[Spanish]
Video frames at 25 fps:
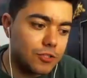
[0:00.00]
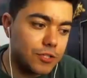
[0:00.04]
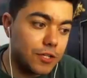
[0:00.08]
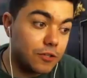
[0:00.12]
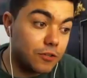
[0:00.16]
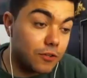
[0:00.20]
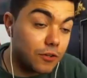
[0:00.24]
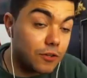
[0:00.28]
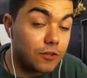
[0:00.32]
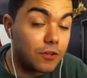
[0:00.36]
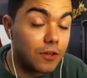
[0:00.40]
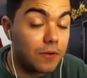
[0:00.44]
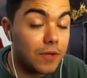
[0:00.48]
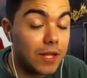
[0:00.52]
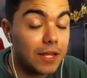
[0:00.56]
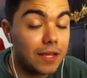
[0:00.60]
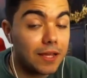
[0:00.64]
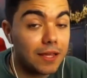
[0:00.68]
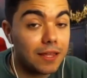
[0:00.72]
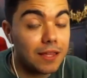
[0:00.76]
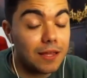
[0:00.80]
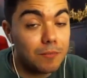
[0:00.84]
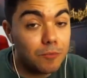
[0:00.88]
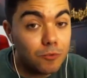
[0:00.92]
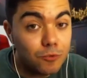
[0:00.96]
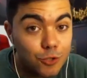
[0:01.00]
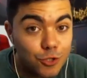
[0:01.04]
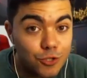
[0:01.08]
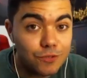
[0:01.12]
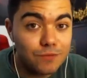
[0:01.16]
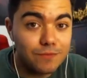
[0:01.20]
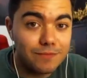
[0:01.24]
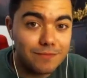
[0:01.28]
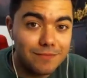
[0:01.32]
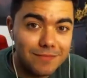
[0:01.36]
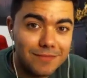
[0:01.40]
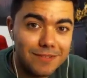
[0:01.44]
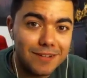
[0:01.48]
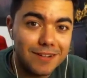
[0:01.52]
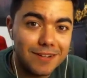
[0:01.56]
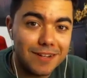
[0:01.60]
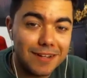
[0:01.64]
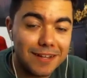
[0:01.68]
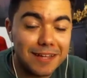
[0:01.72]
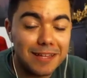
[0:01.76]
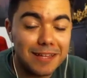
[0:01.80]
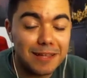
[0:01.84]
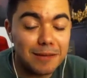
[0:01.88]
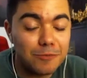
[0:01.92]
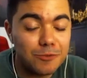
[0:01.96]
cierto es que todavía le queda mucho.
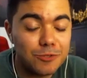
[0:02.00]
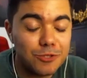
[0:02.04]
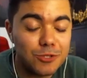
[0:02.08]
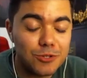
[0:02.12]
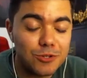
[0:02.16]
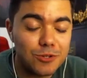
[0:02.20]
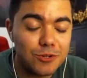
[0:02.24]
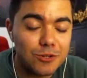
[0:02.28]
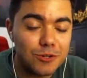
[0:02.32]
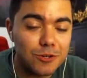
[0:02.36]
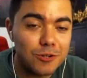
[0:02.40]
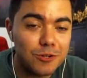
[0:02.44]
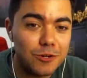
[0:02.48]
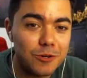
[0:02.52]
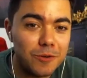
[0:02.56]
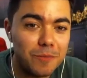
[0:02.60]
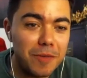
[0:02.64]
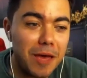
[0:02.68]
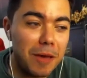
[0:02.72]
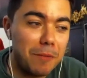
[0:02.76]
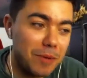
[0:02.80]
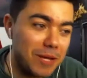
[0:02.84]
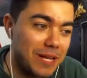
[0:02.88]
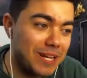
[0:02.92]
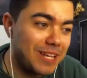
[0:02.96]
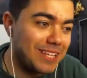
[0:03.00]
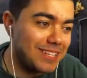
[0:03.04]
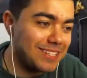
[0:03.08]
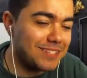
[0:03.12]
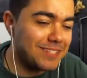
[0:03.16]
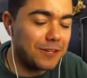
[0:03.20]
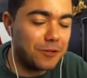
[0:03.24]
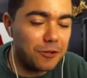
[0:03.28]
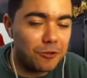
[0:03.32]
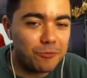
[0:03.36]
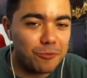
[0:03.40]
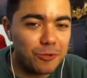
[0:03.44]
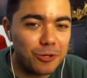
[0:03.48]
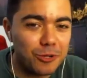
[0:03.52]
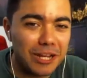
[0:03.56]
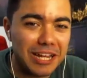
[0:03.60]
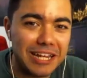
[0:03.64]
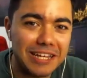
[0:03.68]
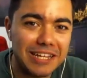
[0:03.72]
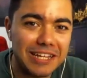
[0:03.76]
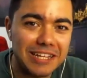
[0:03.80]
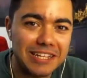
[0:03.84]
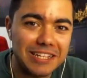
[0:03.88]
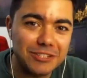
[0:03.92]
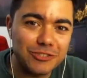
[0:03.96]
Le queda mucho, me apena decirlo
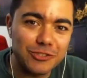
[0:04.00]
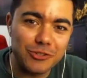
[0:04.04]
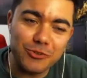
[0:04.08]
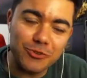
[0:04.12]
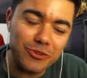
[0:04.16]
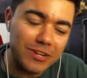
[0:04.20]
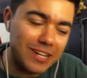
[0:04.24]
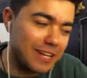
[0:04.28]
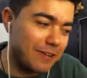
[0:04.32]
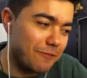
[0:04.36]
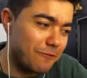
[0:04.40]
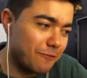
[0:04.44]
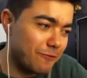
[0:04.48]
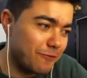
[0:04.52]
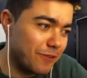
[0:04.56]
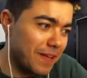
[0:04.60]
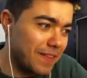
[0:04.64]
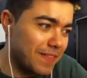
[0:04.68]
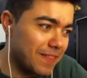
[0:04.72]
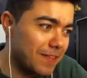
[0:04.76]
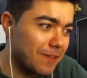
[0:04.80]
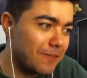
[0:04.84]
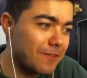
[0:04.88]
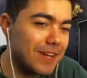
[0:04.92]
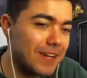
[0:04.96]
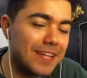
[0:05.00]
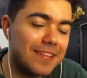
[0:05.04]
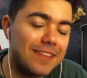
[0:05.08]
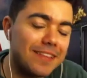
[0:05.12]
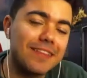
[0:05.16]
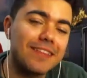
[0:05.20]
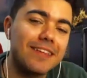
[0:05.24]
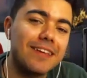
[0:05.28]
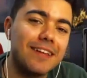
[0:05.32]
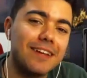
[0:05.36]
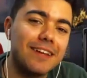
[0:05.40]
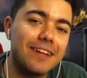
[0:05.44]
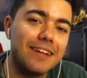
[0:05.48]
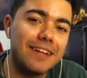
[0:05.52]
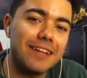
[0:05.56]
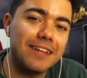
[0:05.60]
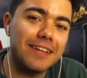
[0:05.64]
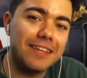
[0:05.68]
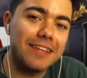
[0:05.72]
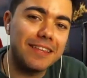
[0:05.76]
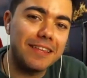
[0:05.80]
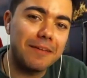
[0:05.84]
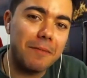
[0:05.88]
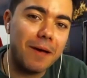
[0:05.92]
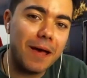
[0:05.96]
porque soy un gran fan de Blender
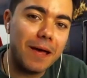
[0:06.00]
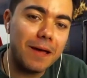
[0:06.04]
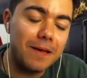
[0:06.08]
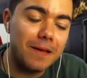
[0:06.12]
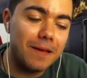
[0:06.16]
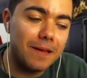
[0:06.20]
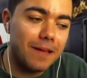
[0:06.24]
y demás,